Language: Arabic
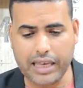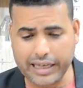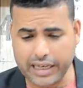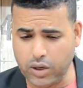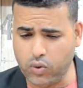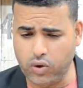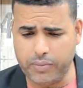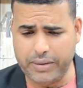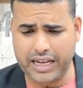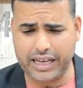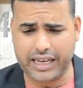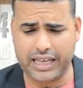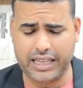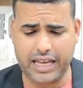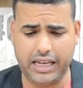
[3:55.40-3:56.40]
كيقول البلاغ
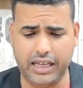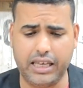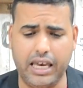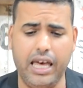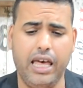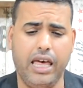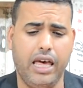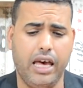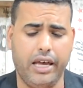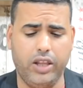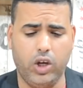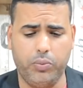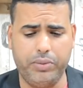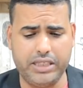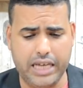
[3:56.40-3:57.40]
كذلك
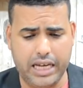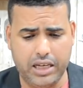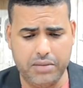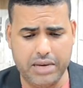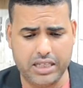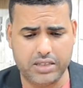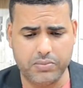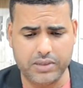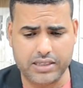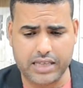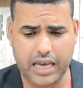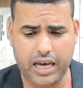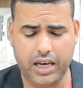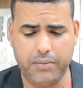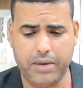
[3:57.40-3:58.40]
أنه بتعليمات من
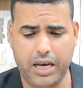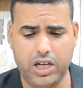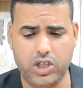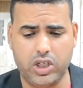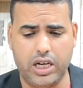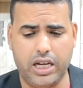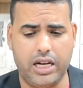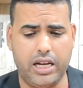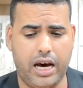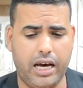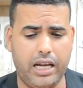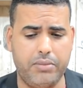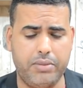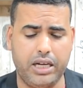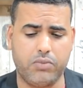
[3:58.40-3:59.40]
صاحب الجلالة
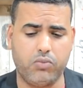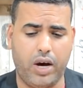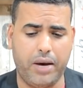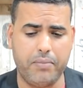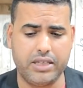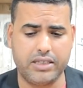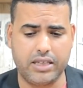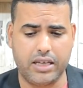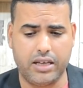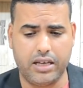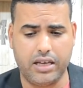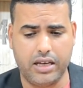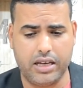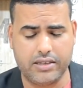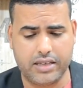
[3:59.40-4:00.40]
الملك محمد
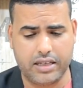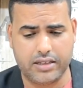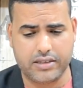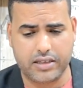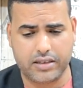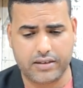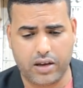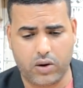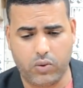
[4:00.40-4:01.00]
آه، السادس نصره